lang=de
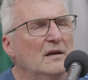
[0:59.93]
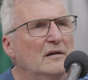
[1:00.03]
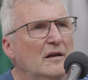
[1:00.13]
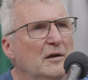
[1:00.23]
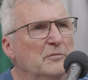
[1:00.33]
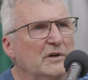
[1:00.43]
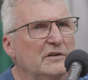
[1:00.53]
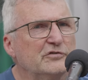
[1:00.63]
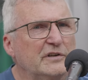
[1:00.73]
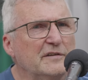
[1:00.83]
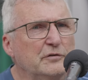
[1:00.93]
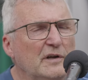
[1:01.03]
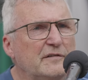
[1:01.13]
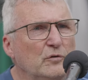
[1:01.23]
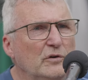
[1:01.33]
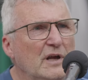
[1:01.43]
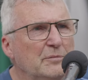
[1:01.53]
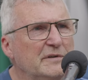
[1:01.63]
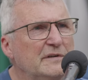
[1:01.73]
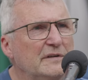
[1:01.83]
In einer Stresssituation
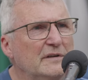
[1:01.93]
habe ich